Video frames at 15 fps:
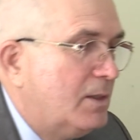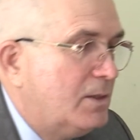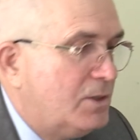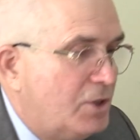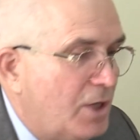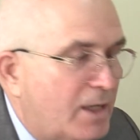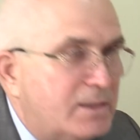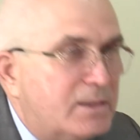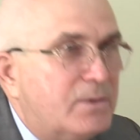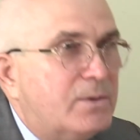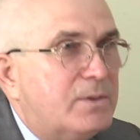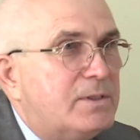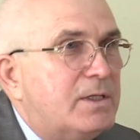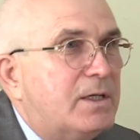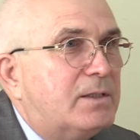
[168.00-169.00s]
с
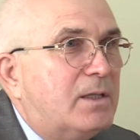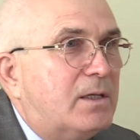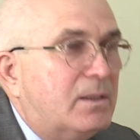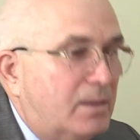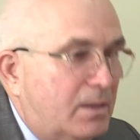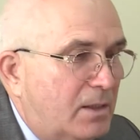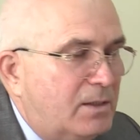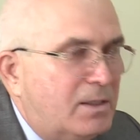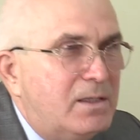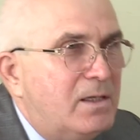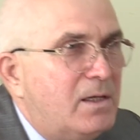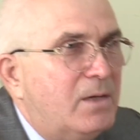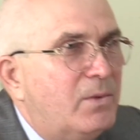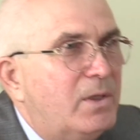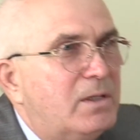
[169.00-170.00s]
частного сектора. Это
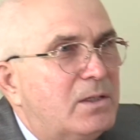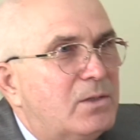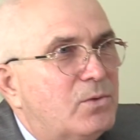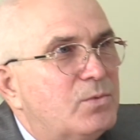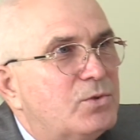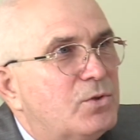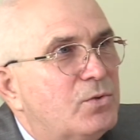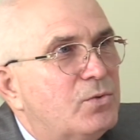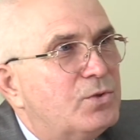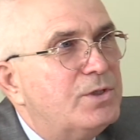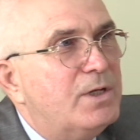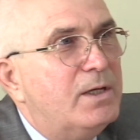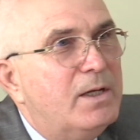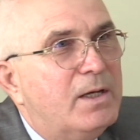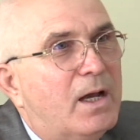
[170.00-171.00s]
не говорит о том, что
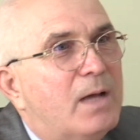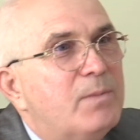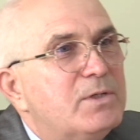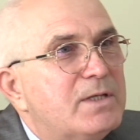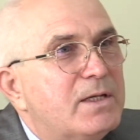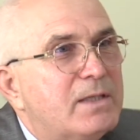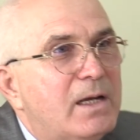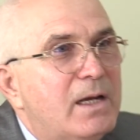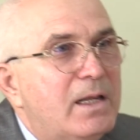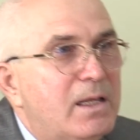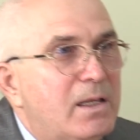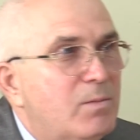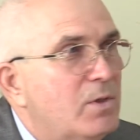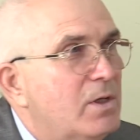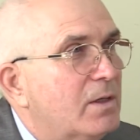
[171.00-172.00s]
нужно обязательно
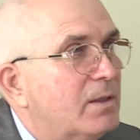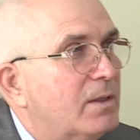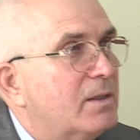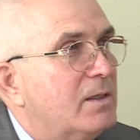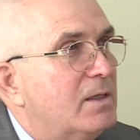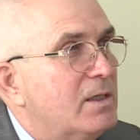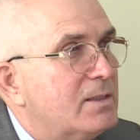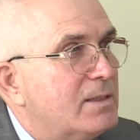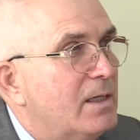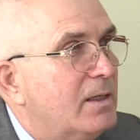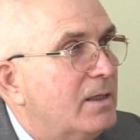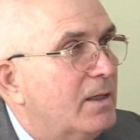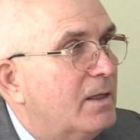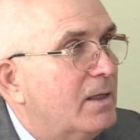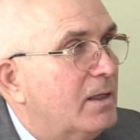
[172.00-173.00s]
им делать.
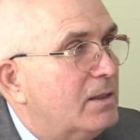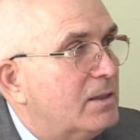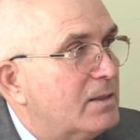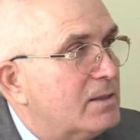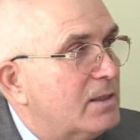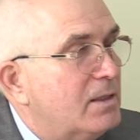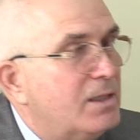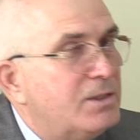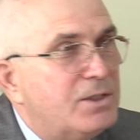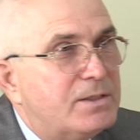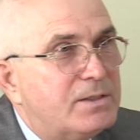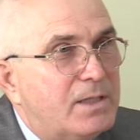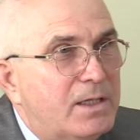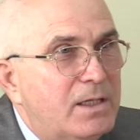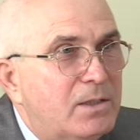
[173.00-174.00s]
Если эта задача
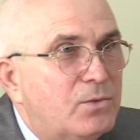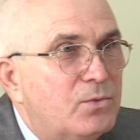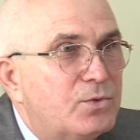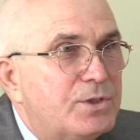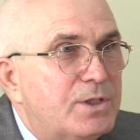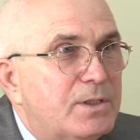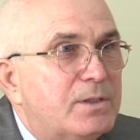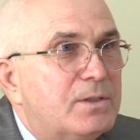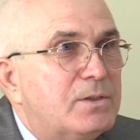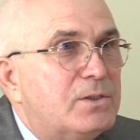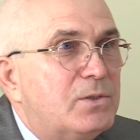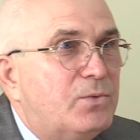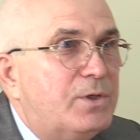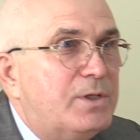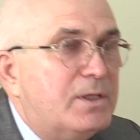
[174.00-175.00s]
стоит, нужно
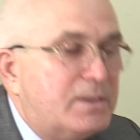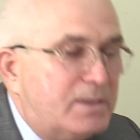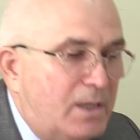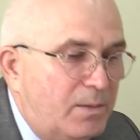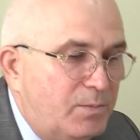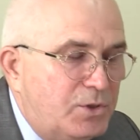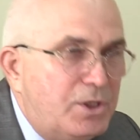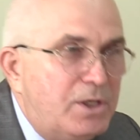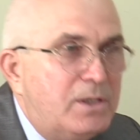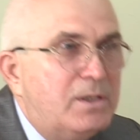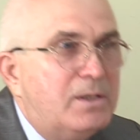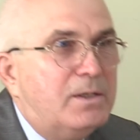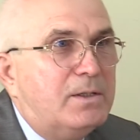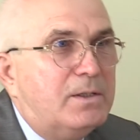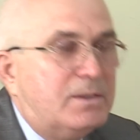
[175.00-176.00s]
сегодня сообщить,
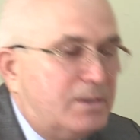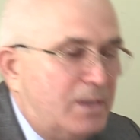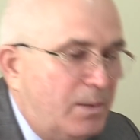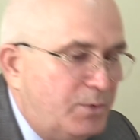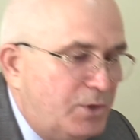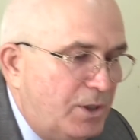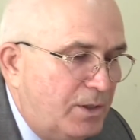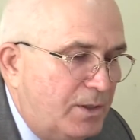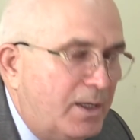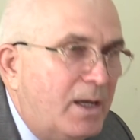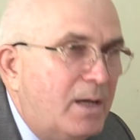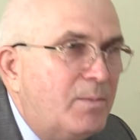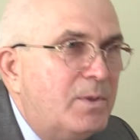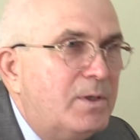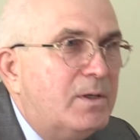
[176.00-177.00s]
сообщить
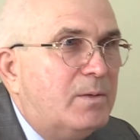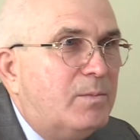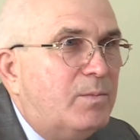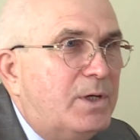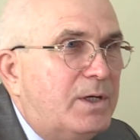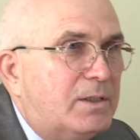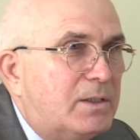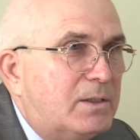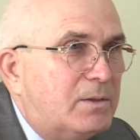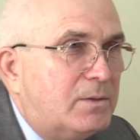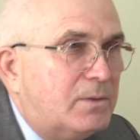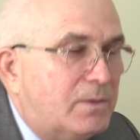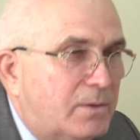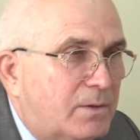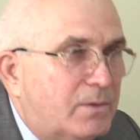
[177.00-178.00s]
нам. Мы этот
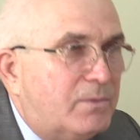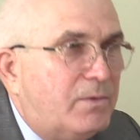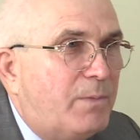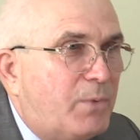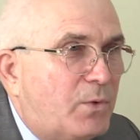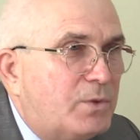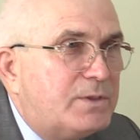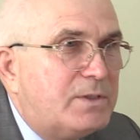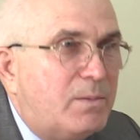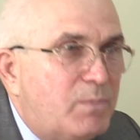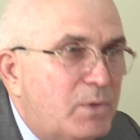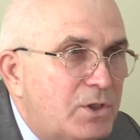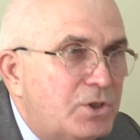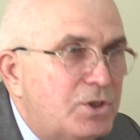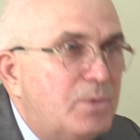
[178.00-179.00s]
э, вопрос
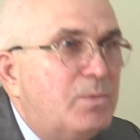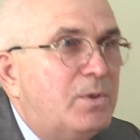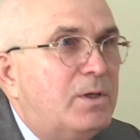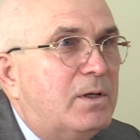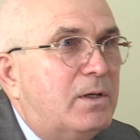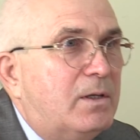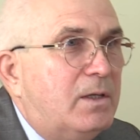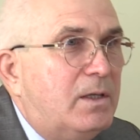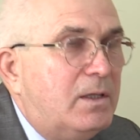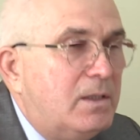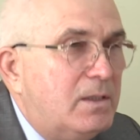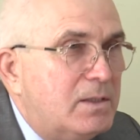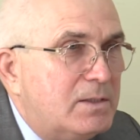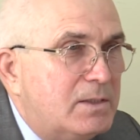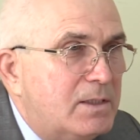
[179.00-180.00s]
запишем и,
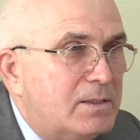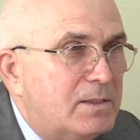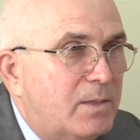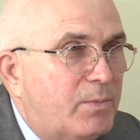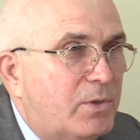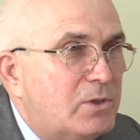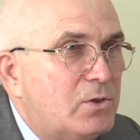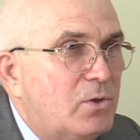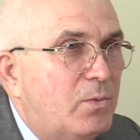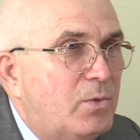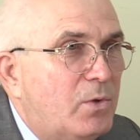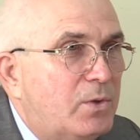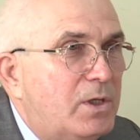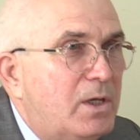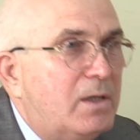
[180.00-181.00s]
естественно, пришлем
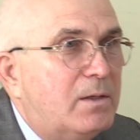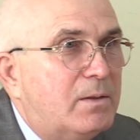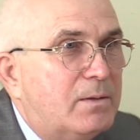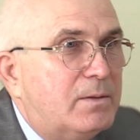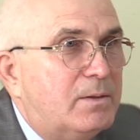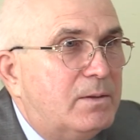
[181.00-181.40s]
людей